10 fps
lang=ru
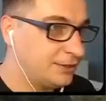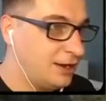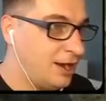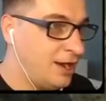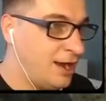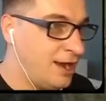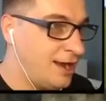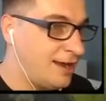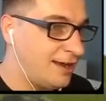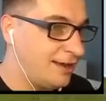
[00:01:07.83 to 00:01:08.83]

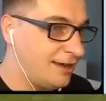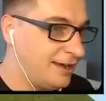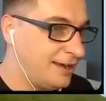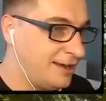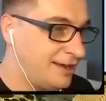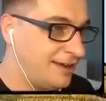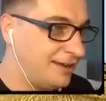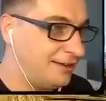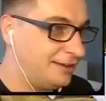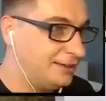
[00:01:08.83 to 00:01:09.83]
Ага, ага.
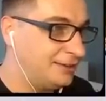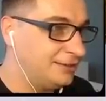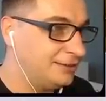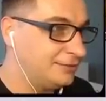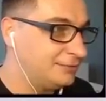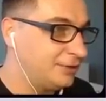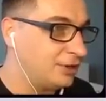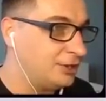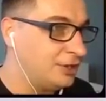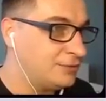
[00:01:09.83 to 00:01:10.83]
Так,
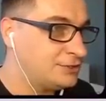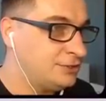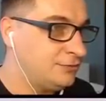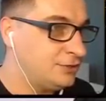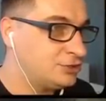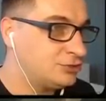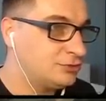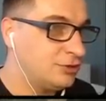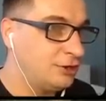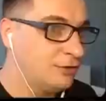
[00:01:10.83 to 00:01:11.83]
а я вас я не тоже. вижу.
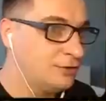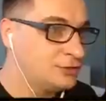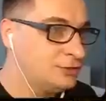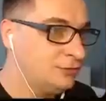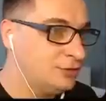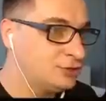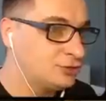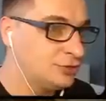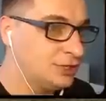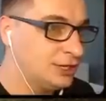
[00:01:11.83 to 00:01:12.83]
А я вас не вижу.
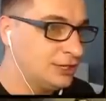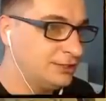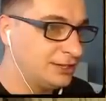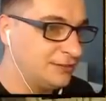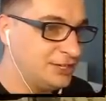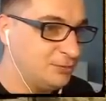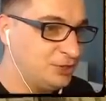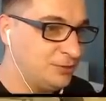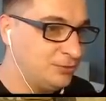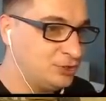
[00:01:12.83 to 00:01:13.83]
Так, давайте
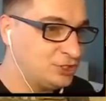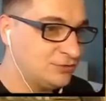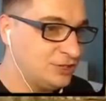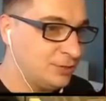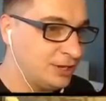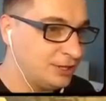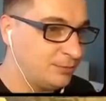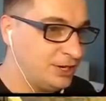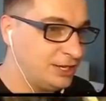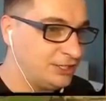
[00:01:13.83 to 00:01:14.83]
будем очень внимательно. Так,
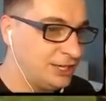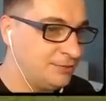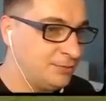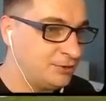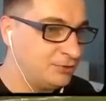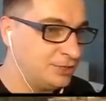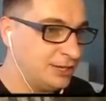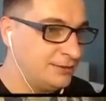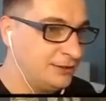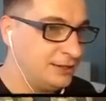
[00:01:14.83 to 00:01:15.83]
прыгать я не могу, да?